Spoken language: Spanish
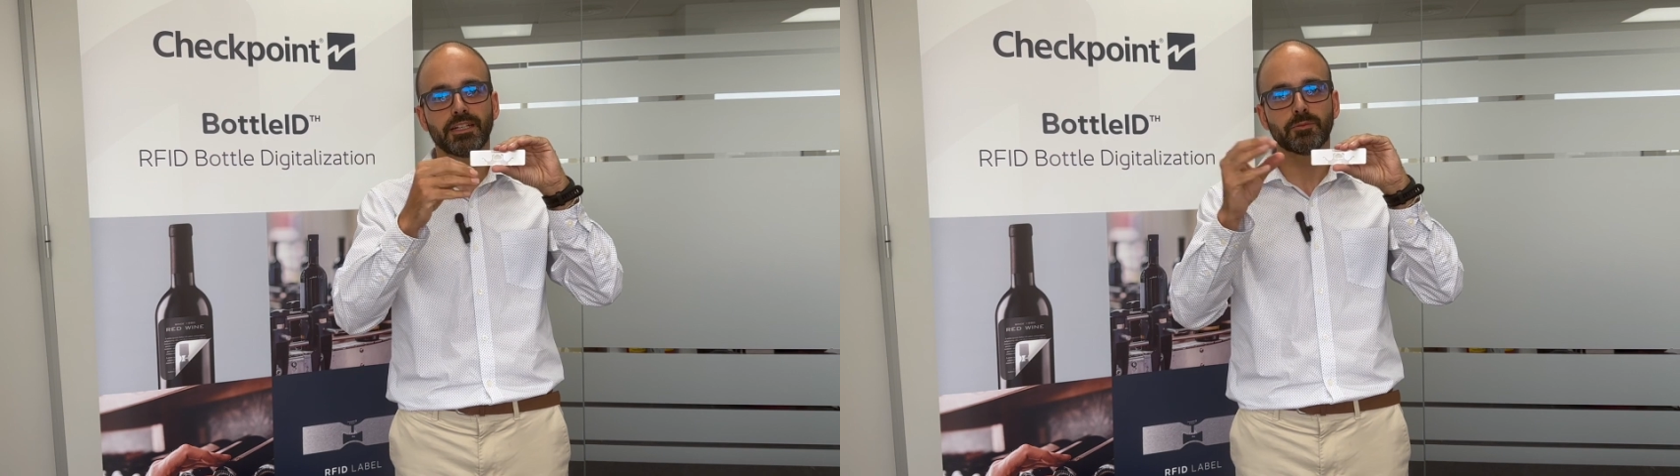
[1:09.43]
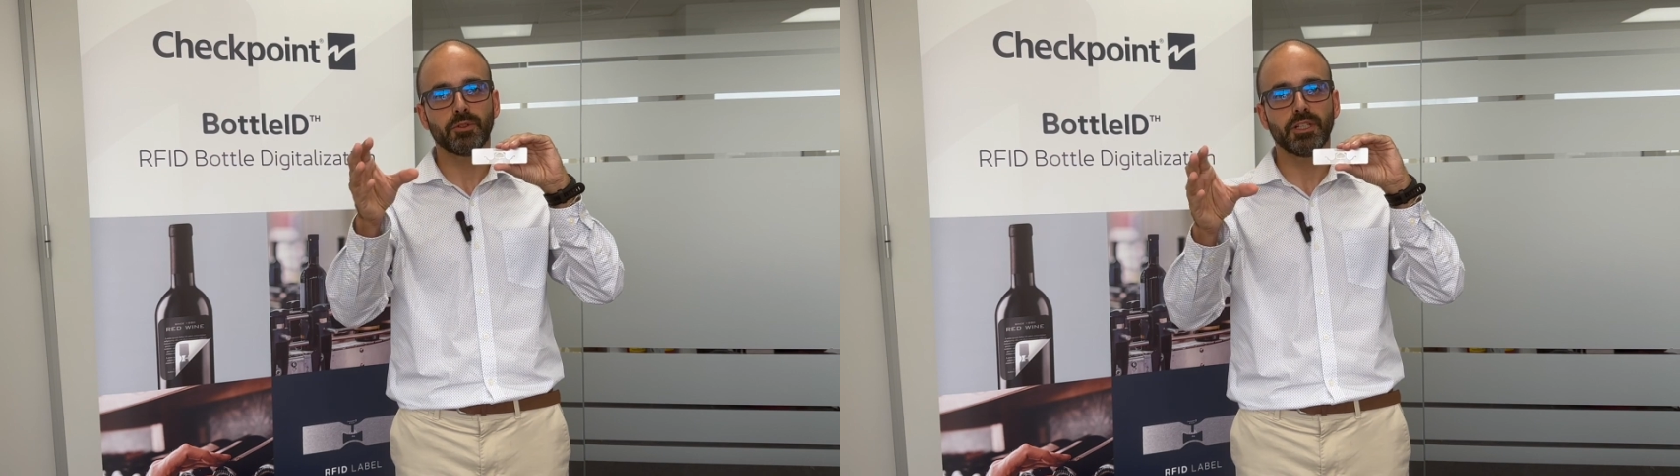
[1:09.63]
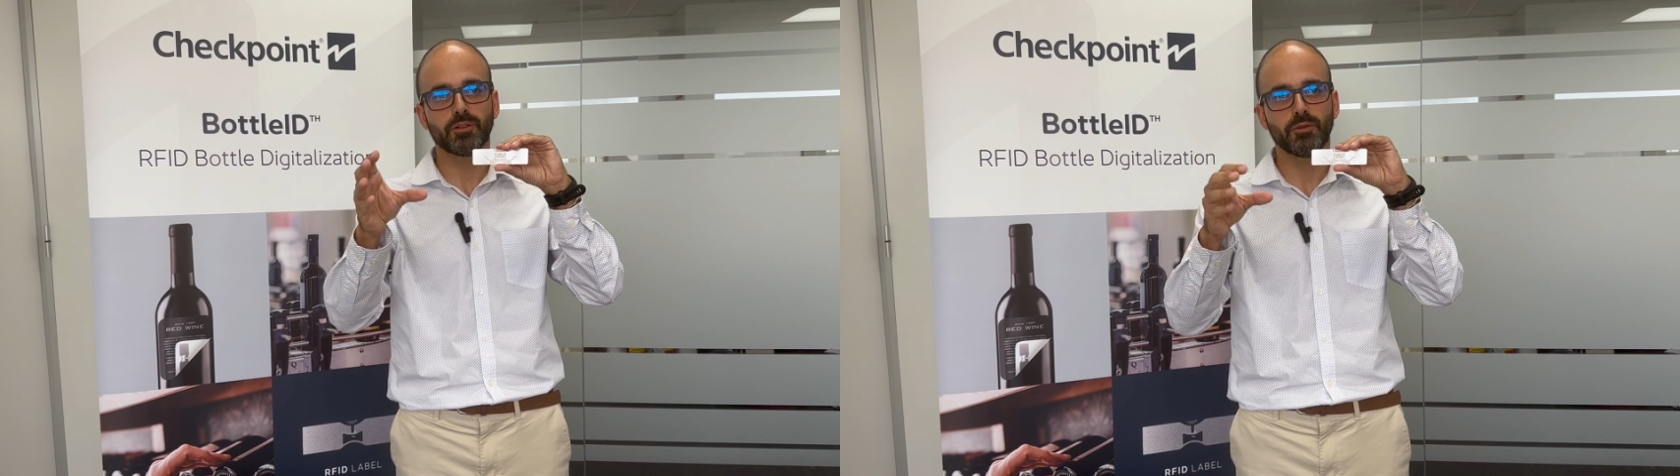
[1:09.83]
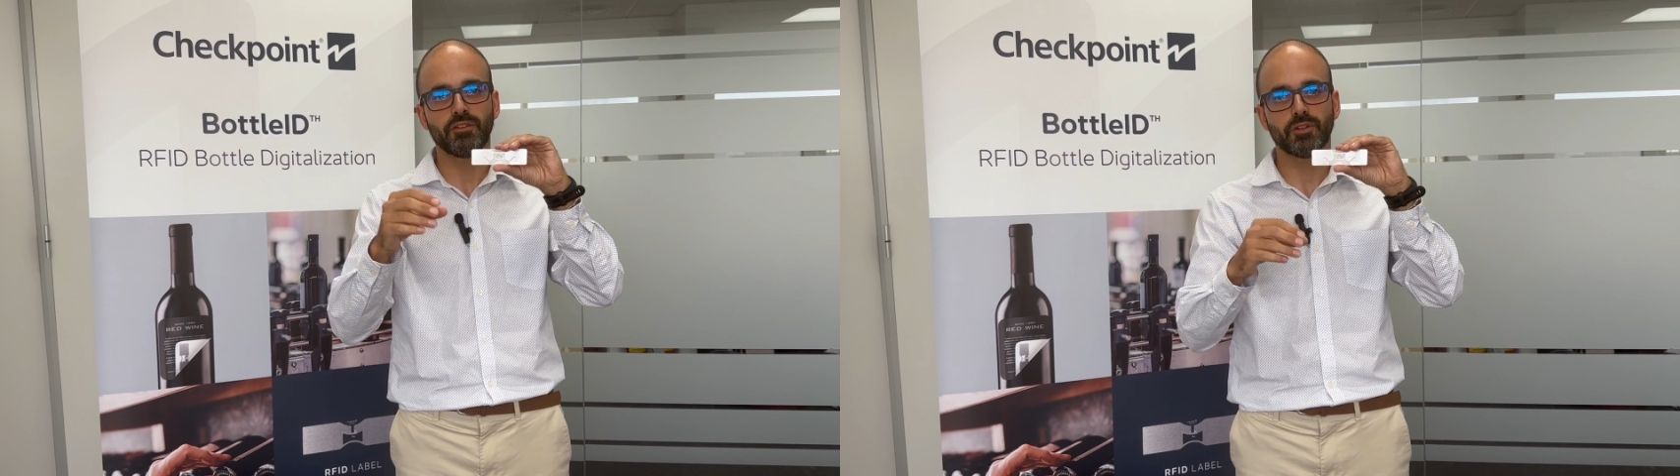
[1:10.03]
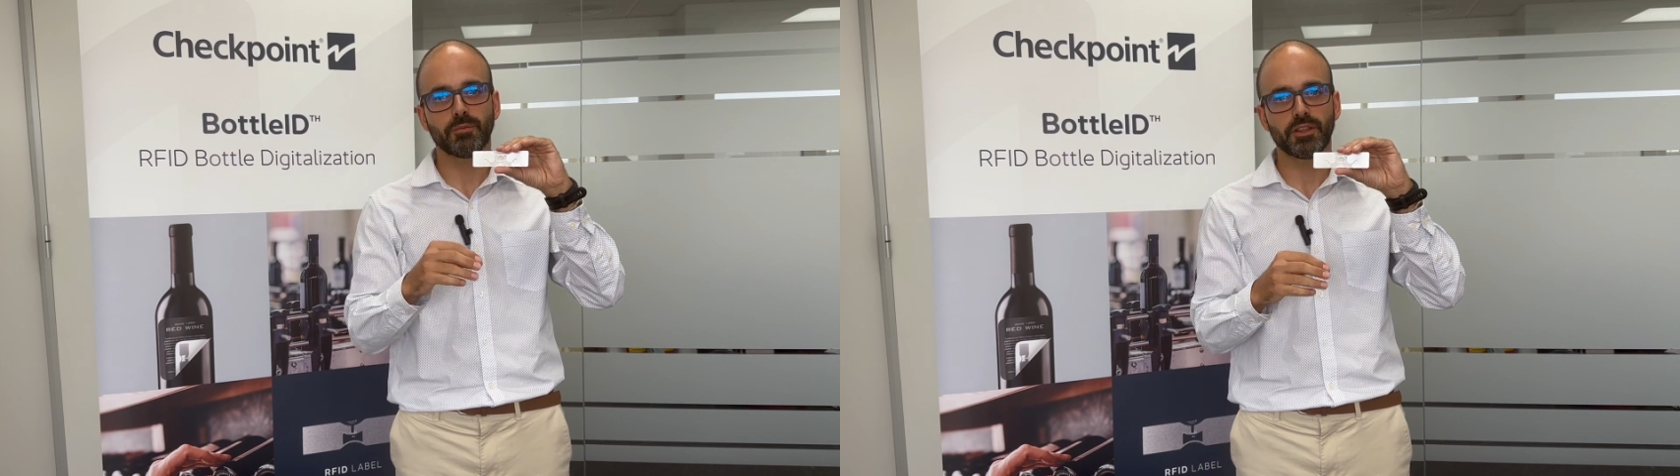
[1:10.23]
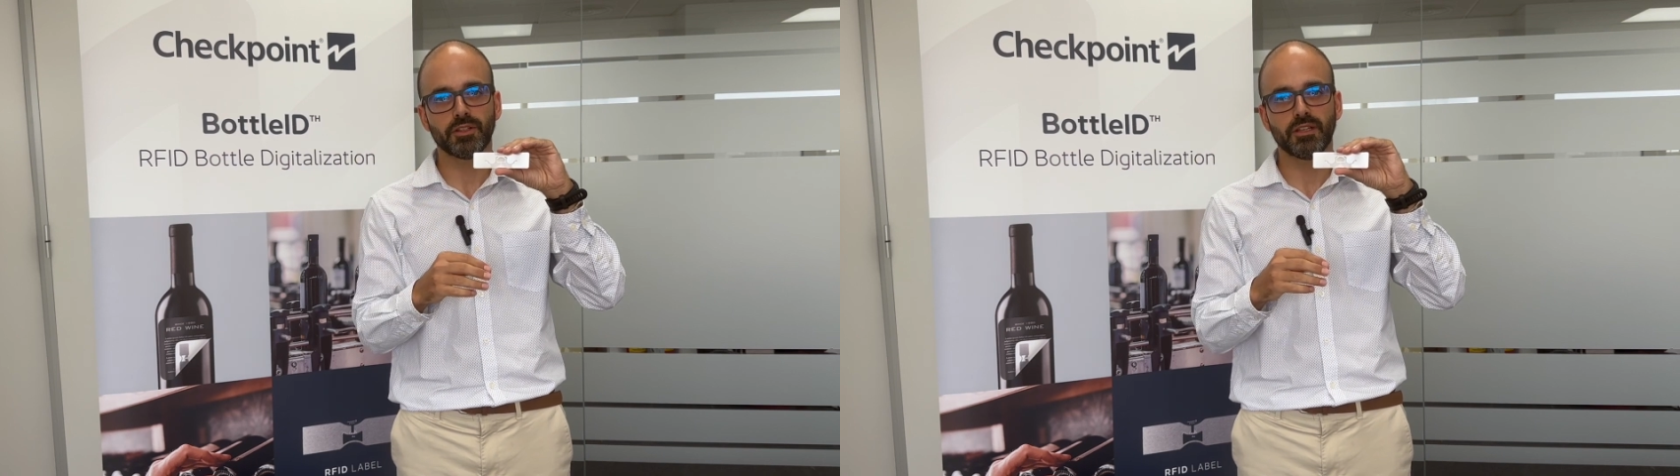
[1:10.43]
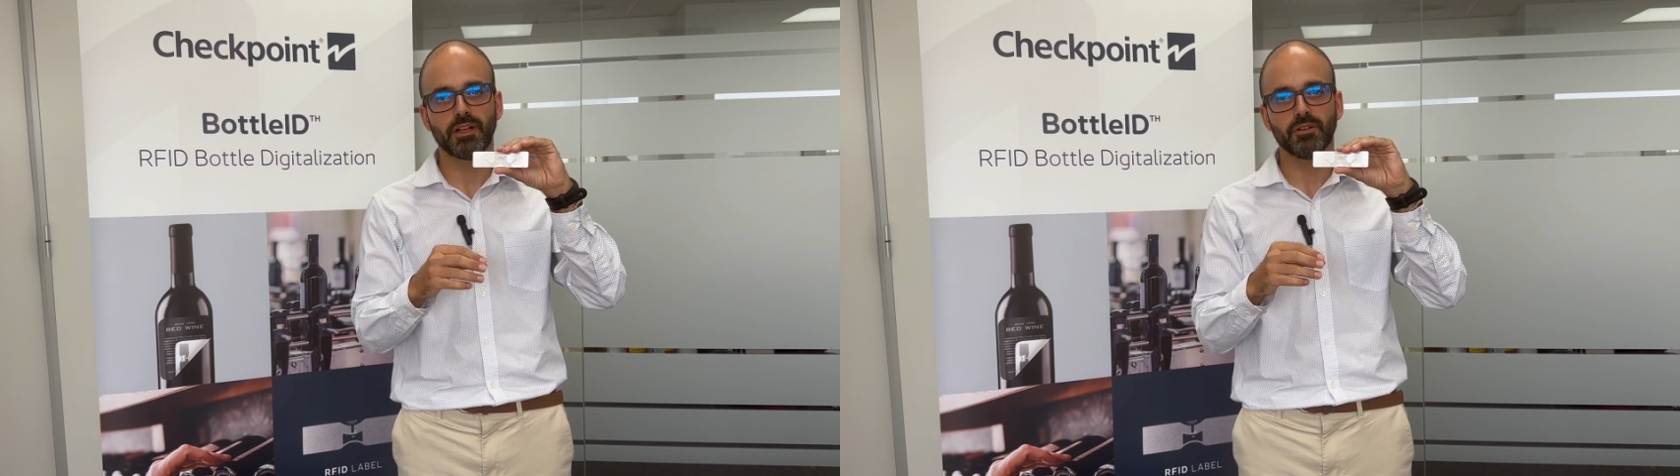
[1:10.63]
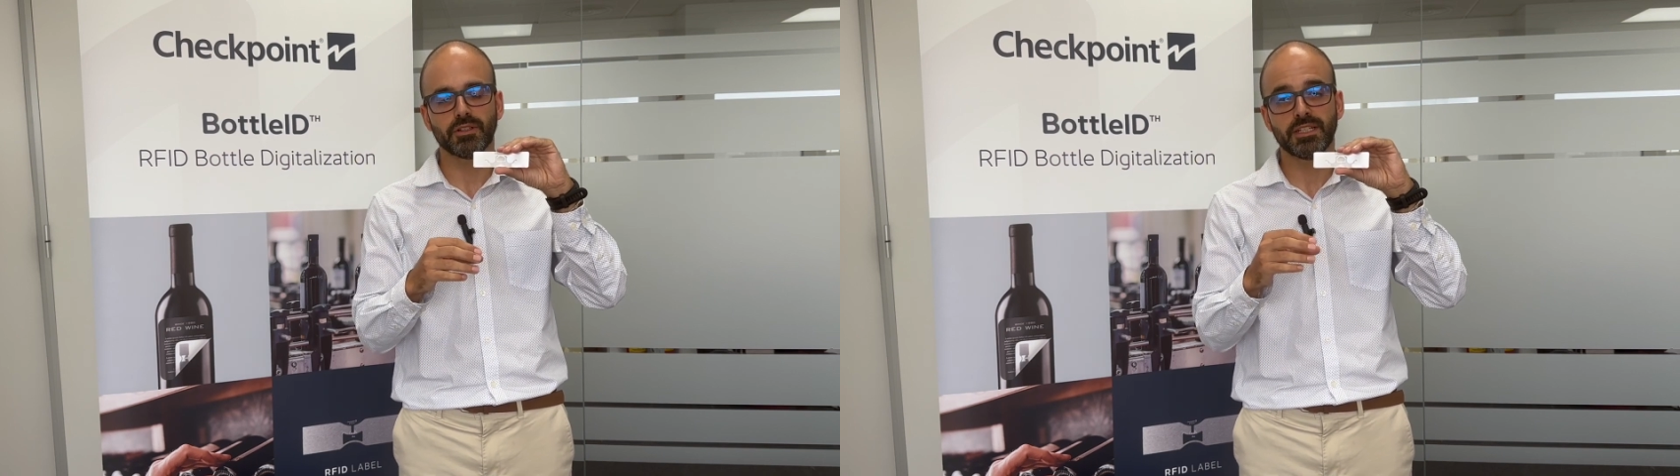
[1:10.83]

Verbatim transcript: a responder con una información de valor.